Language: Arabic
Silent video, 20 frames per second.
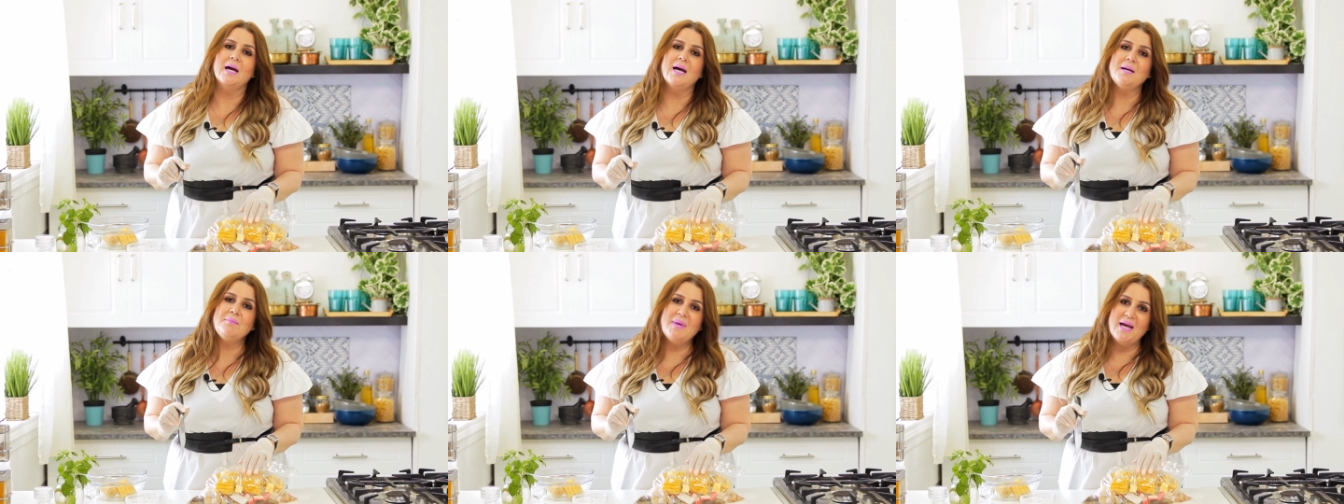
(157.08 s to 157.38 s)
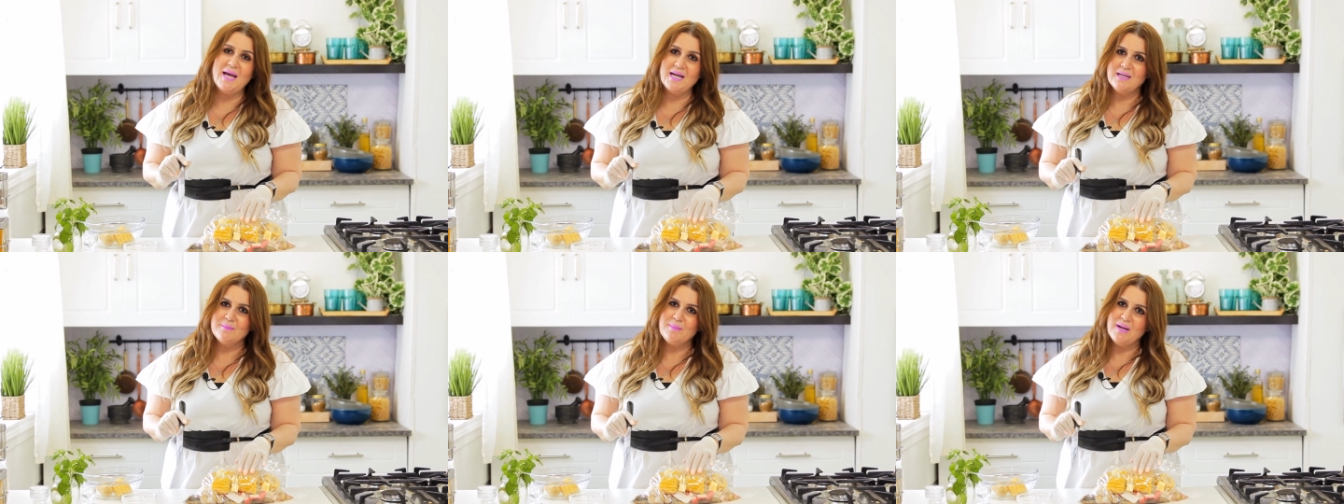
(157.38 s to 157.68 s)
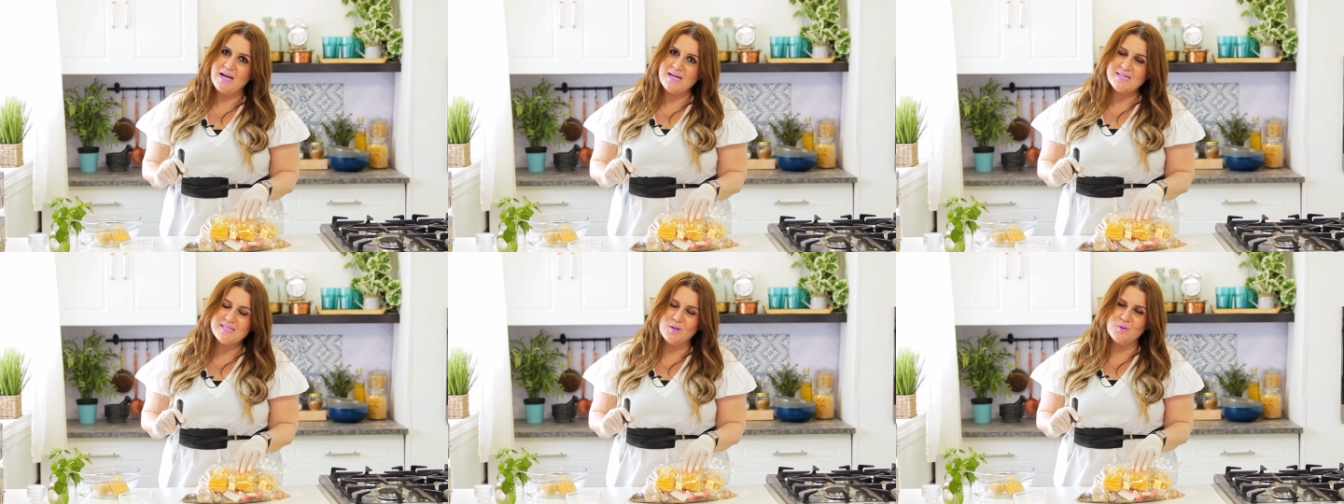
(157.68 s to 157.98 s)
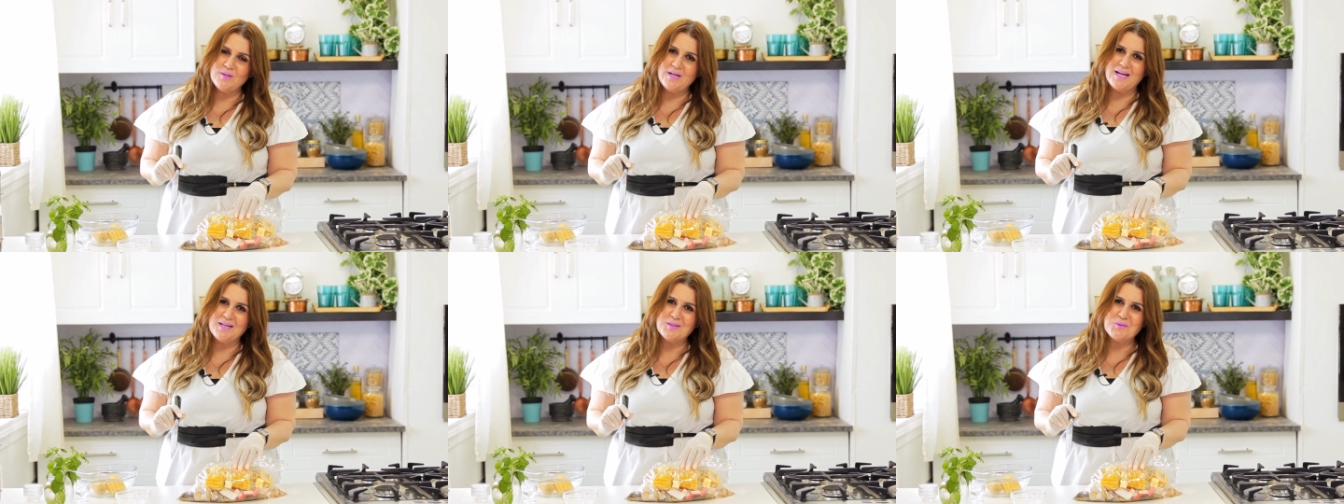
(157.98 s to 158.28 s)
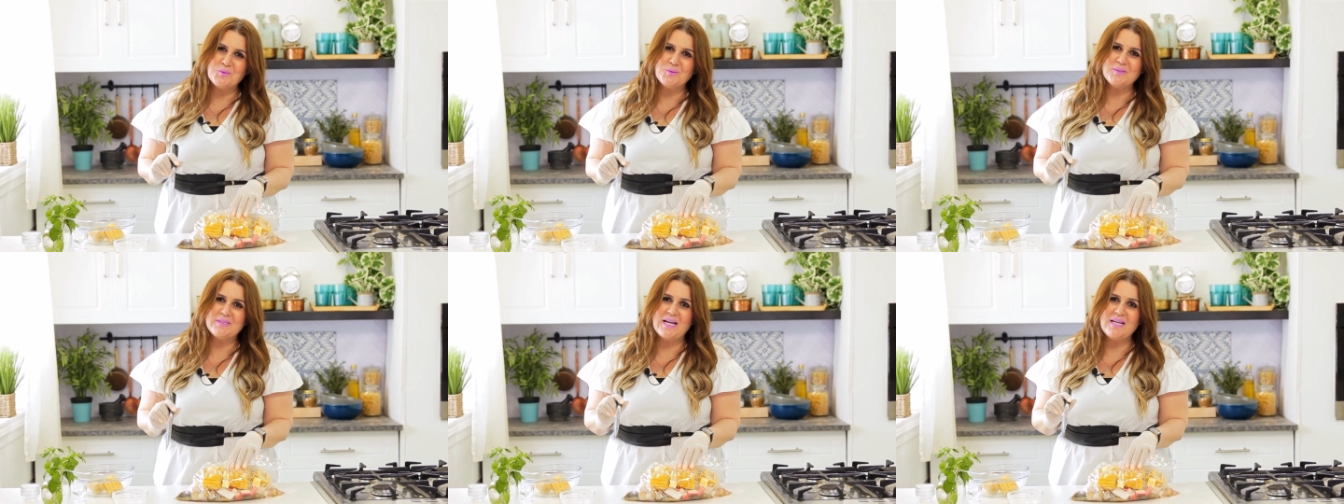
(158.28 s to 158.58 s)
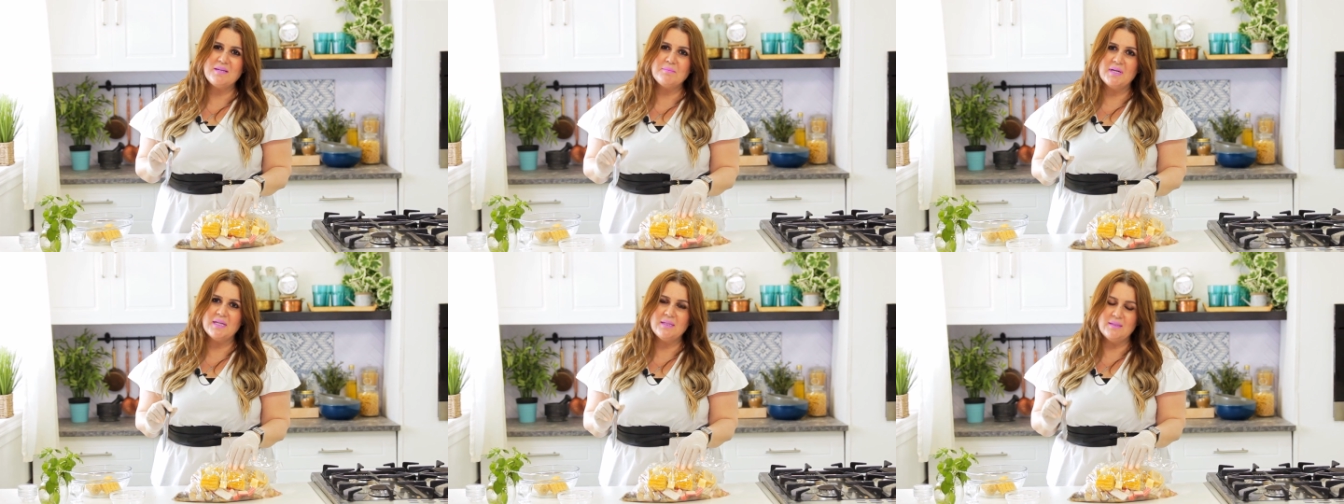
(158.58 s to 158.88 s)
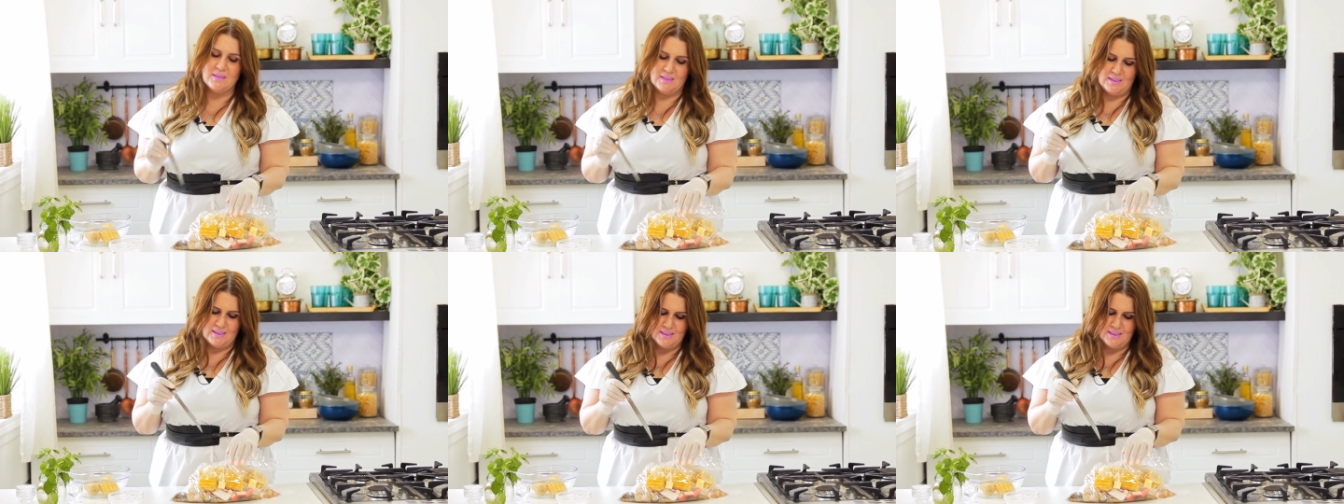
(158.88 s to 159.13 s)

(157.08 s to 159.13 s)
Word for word: اهم حاجه بقى عايزه اقولها لكم دايما